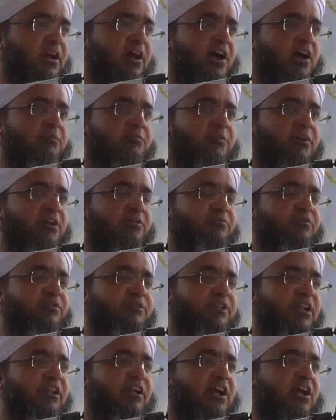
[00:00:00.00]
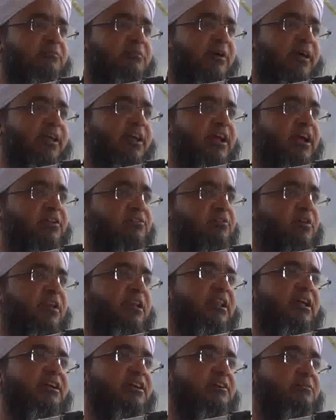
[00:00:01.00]
हाँ मगर वो दिल काम आएगा जो
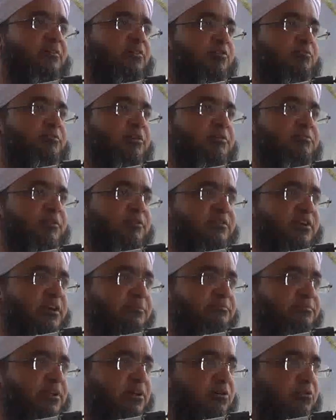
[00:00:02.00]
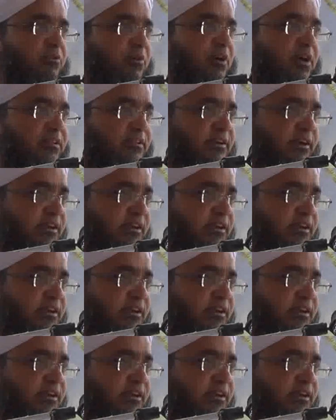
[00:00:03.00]
अल्लाह की मोहब्बत में तड़पता होगा